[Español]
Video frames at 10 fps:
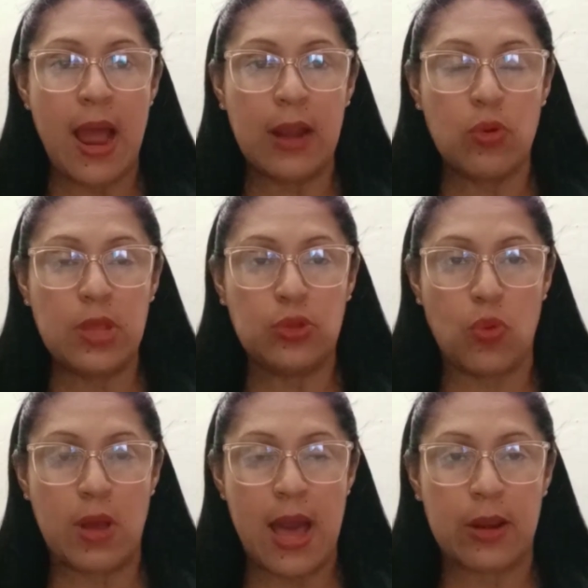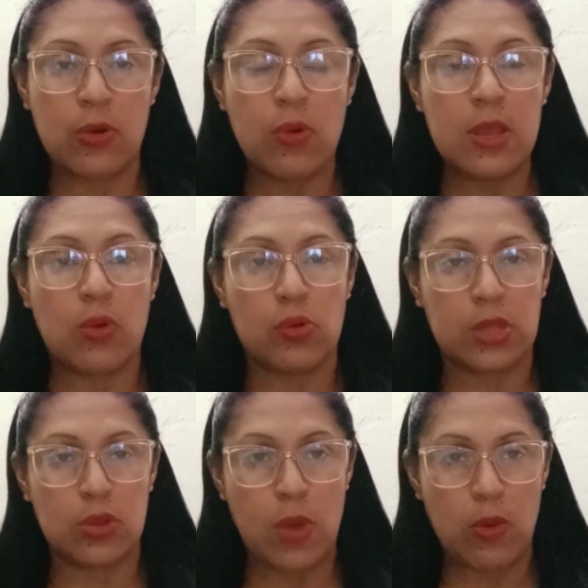algo de tu carro y
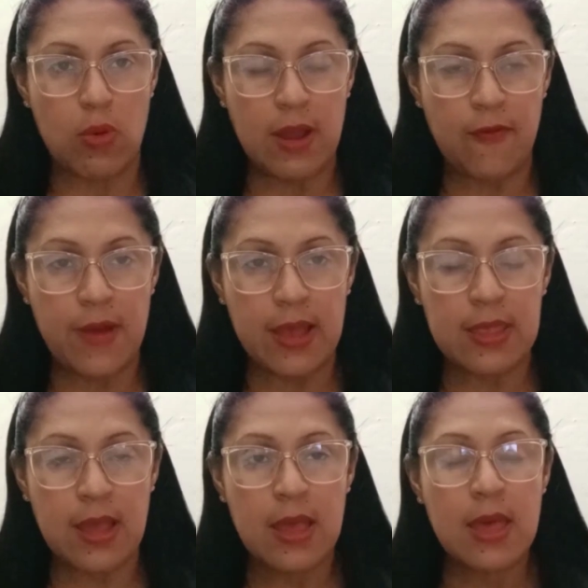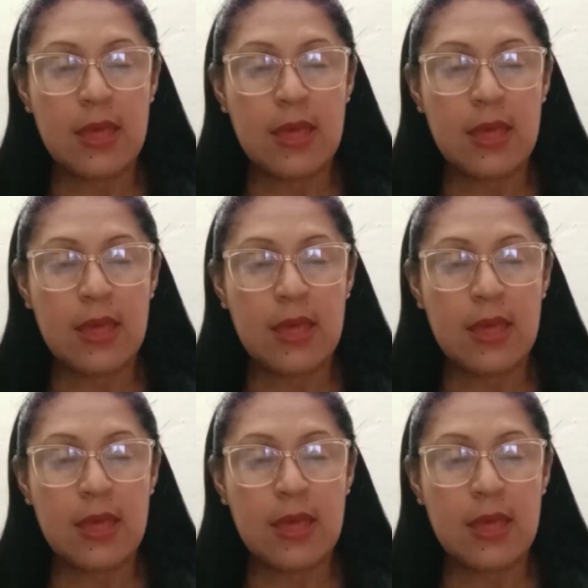continúa con la falla,